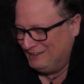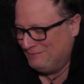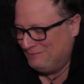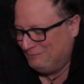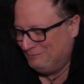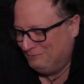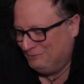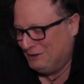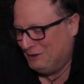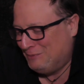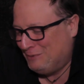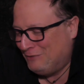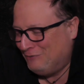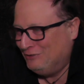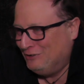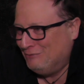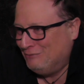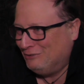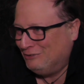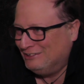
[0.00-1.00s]
nie,
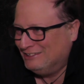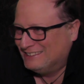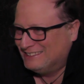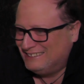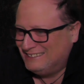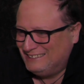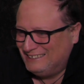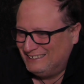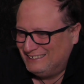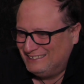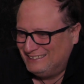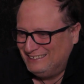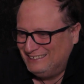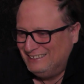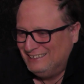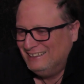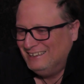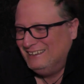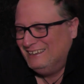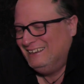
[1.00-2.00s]
niepewny polski,
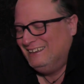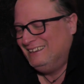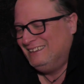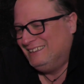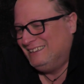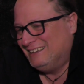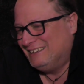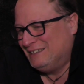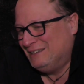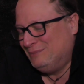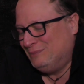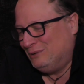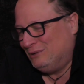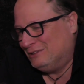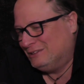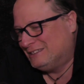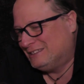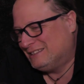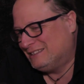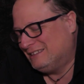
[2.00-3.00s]
jaki, jaki
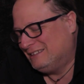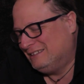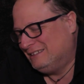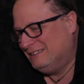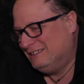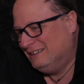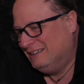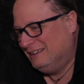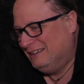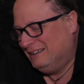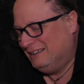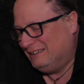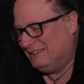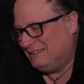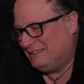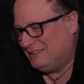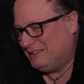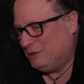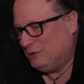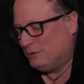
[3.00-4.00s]
post.
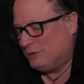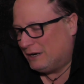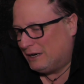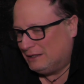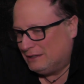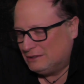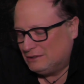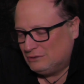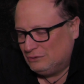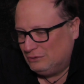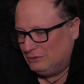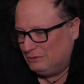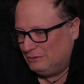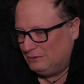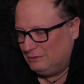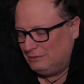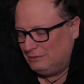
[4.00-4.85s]
I od razu